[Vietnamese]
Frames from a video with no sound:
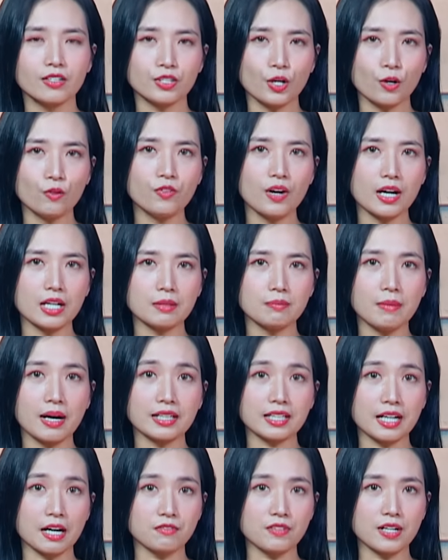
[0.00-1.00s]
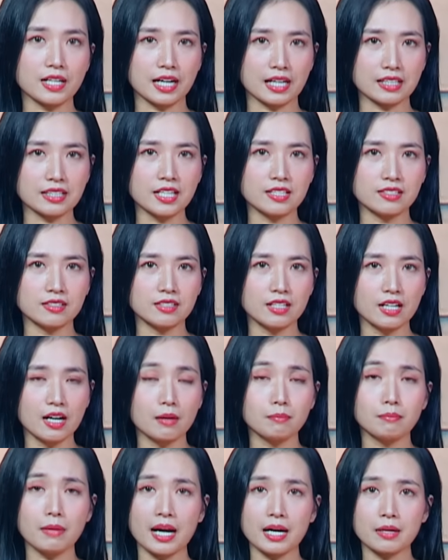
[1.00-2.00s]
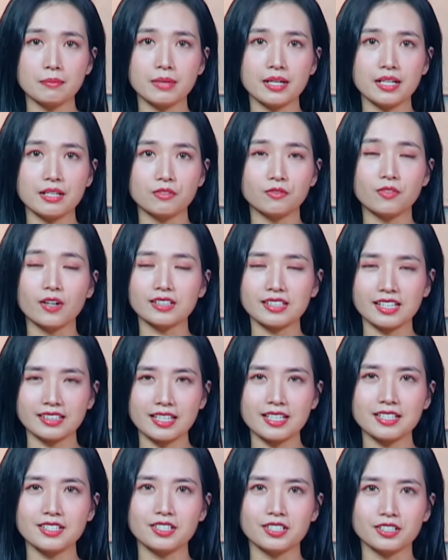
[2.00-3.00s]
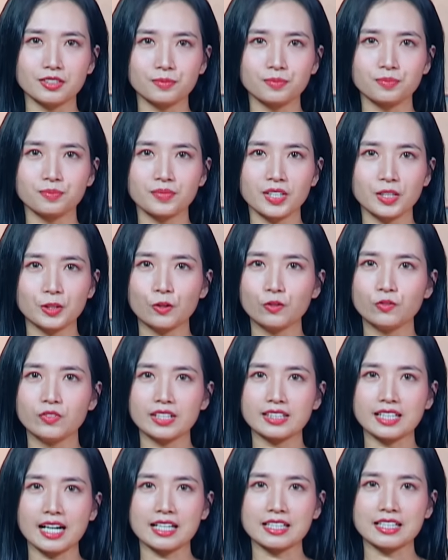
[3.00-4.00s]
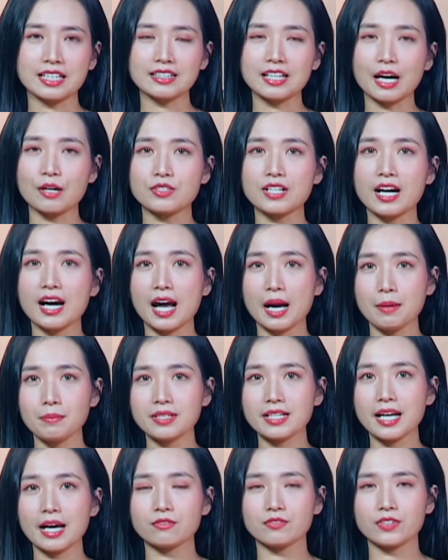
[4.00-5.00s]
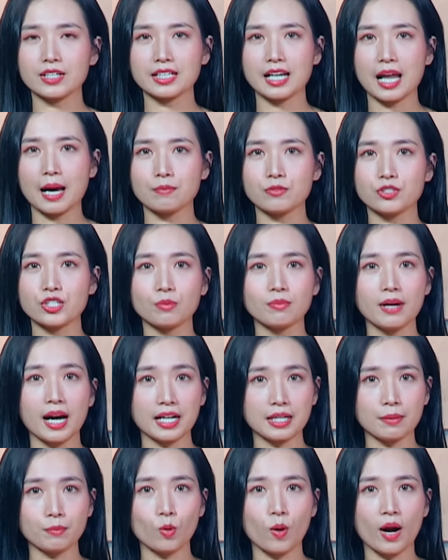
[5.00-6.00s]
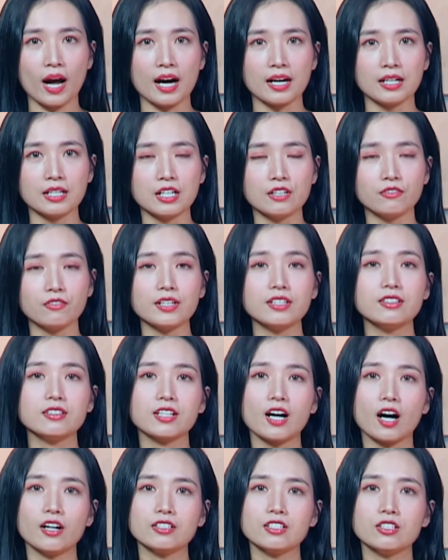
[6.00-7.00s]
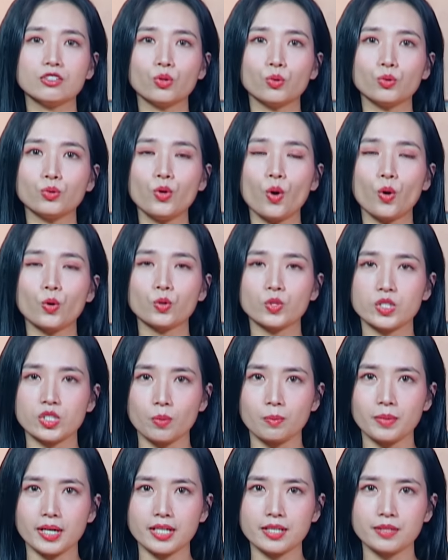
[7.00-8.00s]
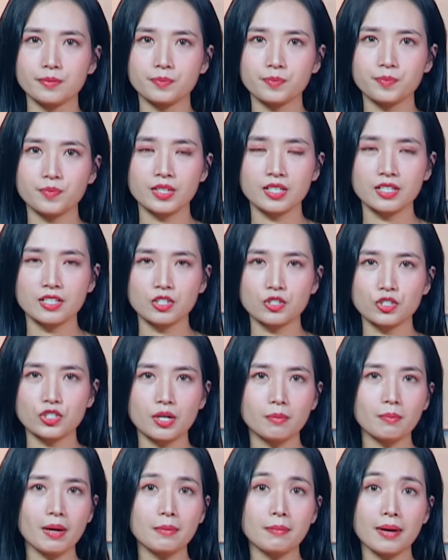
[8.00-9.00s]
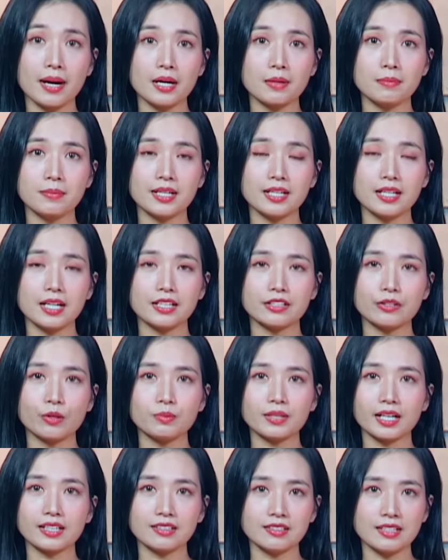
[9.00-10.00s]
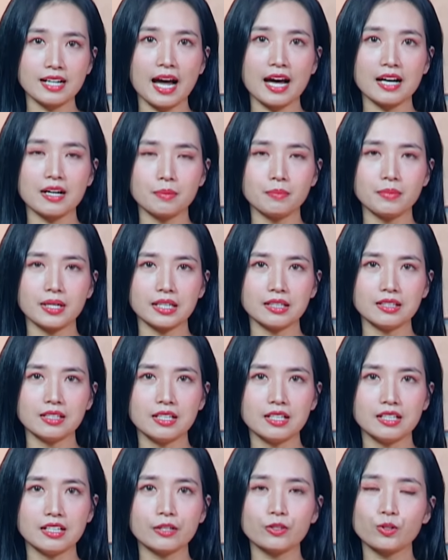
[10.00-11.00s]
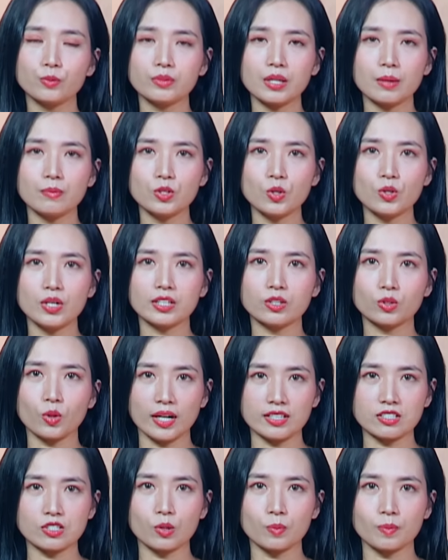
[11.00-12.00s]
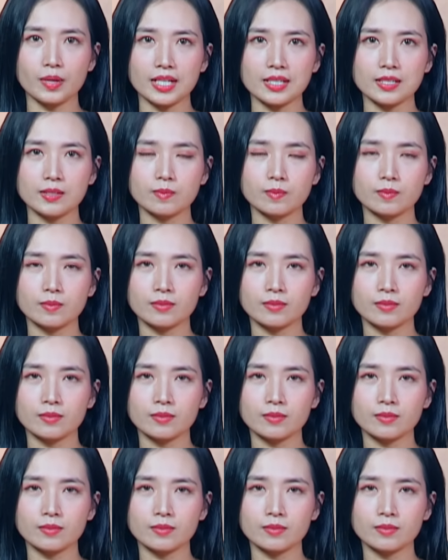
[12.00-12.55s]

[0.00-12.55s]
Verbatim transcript: Dẫu vậy, bà Kava khẳng định Miami vẫn là thiên đường Khu vực này đã tạo ra 20.000 việc làm trong 2 năm qua và được coi như thủ đô của châu Mỹ. Sân bay Miami hiện đông khách thứ hai ở Mỹ là trung tâm du lịch toàn châu Mỹ.